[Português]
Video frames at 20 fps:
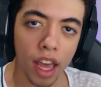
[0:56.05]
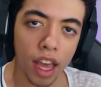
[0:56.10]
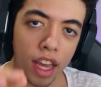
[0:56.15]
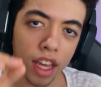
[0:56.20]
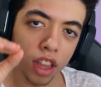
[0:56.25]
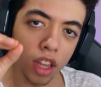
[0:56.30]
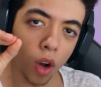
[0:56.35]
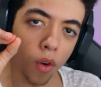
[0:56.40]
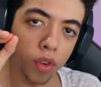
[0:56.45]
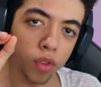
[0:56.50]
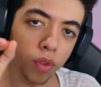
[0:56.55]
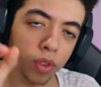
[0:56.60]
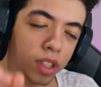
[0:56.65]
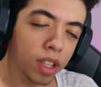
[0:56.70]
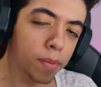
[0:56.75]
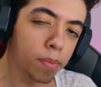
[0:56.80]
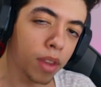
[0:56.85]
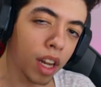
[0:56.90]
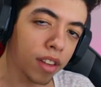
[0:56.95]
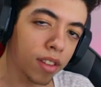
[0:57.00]
Então vou
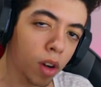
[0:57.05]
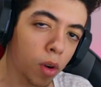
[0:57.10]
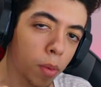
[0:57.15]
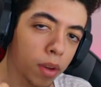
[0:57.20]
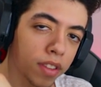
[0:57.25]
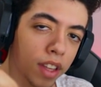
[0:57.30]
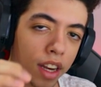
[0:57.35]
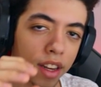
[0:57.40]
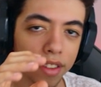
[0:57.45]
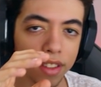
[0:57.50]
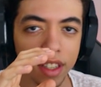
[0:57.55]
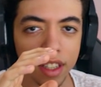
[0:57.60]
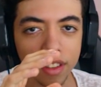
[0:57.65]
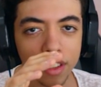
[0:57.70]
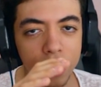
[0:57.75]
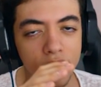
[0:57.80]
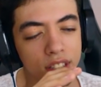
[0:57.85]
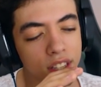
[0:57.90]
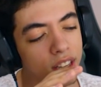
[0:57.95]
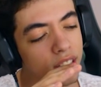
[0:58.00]
sempre trazer algumas sériezinhas
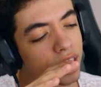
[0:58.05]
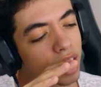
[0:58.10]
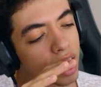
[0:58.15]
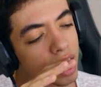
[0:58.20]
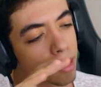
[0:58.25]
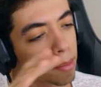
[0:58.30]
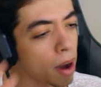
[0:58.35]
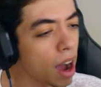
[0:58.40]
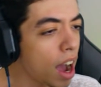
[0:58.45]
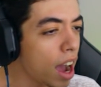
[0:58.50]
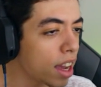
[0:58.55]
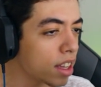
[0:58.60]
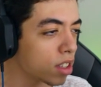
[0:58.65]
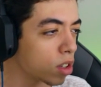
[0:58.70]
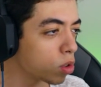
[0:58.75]
assim que tem animais,